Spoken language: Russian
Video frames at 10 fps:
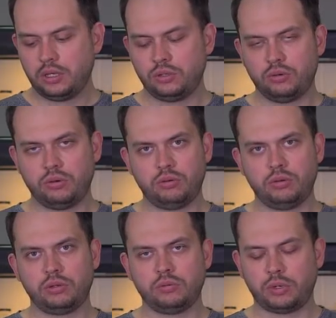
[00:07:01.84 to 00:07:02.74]
но
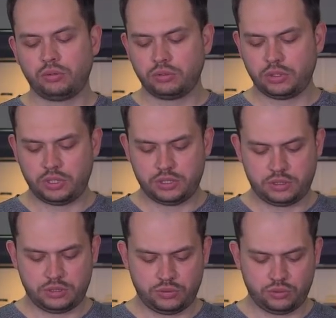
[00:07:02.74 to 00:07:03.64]
у этого продукта
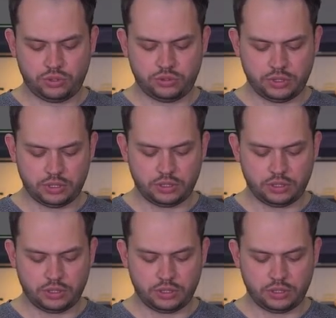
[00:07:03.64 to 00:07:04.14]
есть существенный